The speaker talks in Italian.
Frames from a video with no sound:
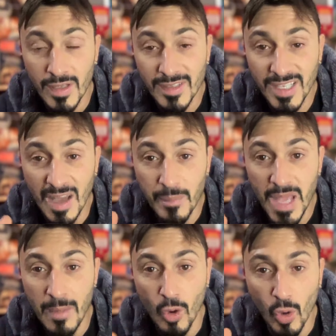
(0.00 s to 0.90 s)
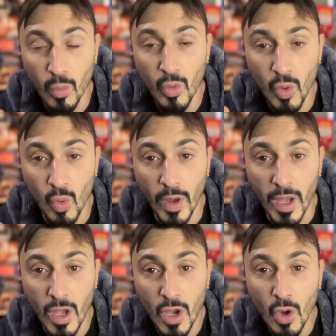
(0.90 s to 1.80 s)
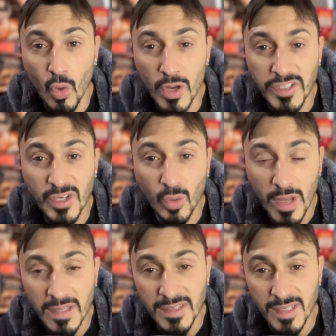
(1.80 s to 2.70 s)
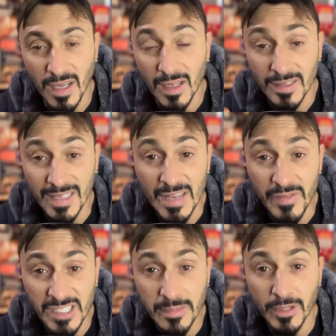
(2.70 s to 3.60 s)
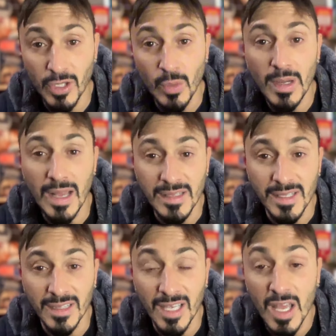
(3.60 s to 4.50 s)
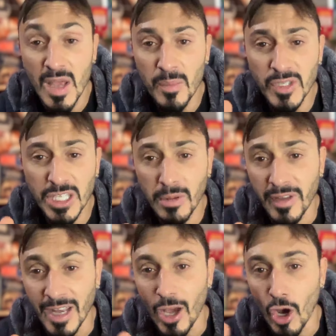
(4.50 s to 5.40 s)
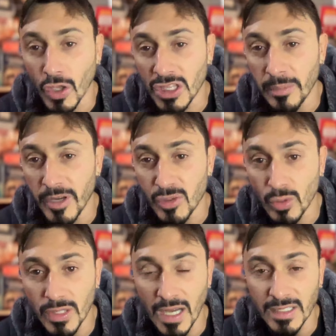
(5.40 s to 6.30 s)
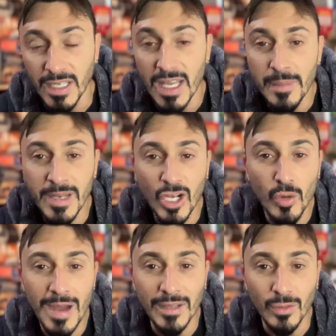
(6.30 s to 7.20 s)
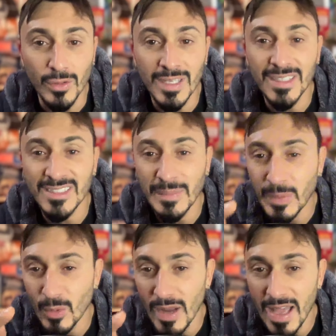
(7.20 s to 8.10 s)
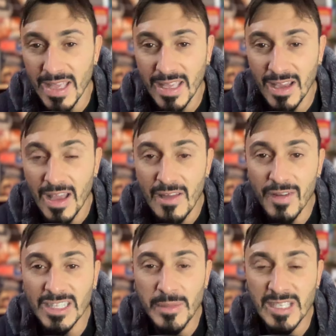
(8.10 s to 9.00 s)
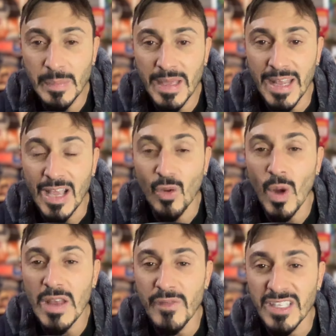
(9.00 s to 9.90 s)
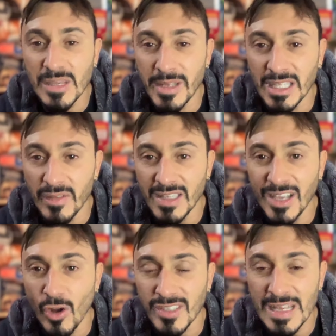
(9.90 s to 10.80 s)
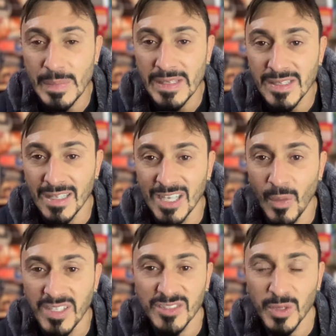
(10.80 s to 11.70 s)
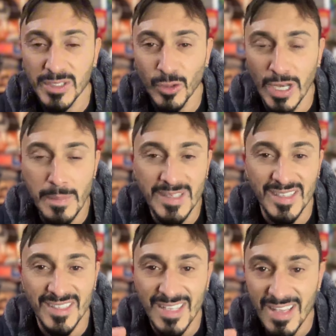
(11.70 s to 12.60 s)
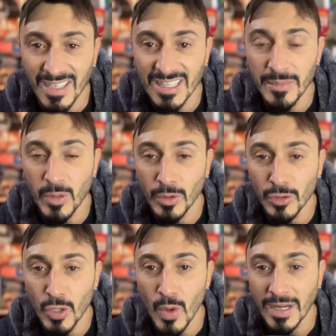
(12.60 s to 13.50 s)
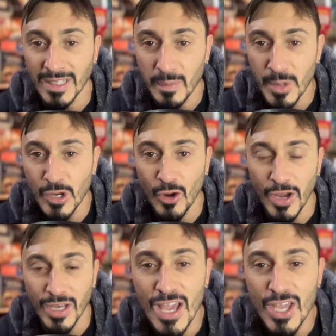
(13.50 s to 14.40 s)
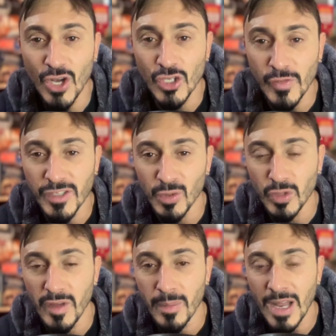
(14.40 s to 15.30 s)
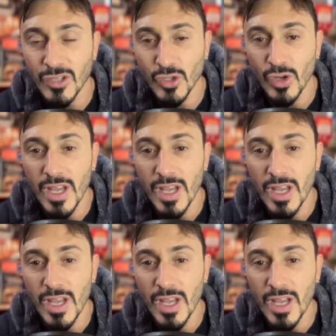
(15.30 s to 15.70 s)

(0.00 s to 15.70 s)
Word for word: se abbiamo comunque una sicurezza nell'investimento di quell'asset, possiamo avere ottimi risultati. Mi raccomando, date sempre un like, fatemi sapere quali investimenti avete e cosa ne pensate di questa situazione abbastanza stagnante per quanto riguarda Bitcoin. Io con ciò vi saluto, vi abbraccio